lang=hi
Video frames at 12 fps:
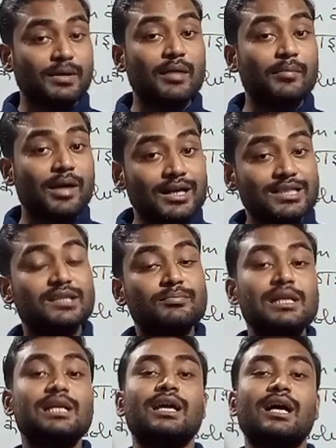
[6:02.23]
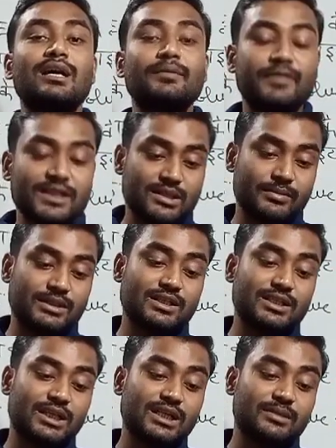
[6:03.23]
आपका मार्कशीट मिल गया है फर्स्ट सेमेस्टर
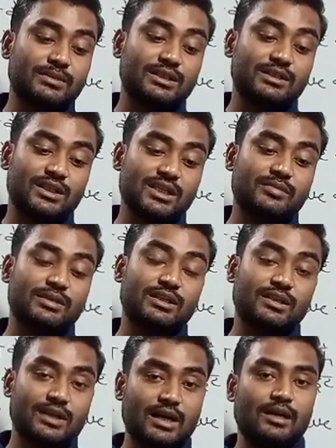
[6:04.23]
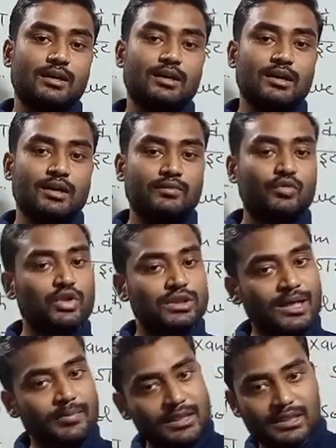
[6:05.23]
सेकेंड सेमेस्टर थर्ड सेमेस्टर का
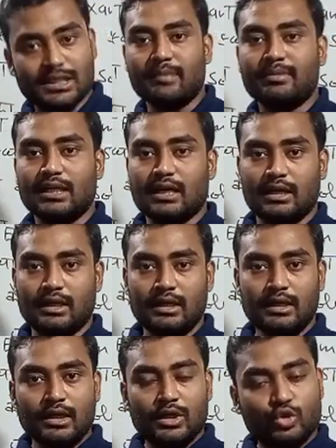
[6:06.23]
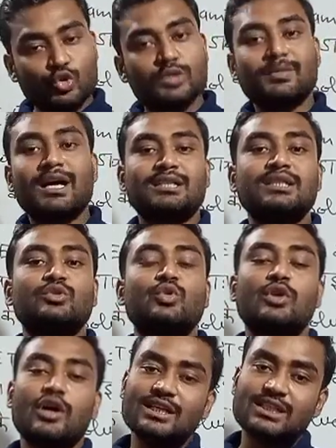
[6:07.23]
फोर्थ का आपने एग्जाम दिया है तो उस मार्कशीट
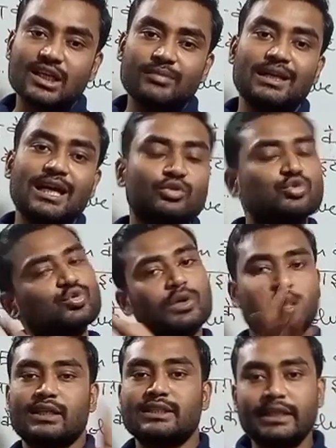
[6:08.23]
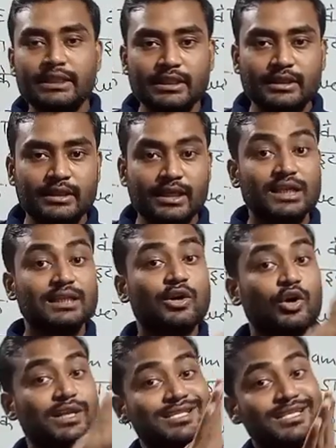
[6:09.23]
को कॉलेज से अगर मिला है तो उसको लेकर जाएंगे अगर
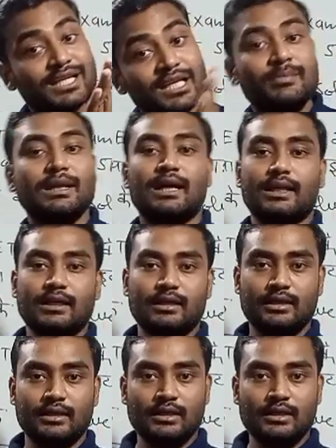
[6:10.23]
कॉलेज से नहीं मिला है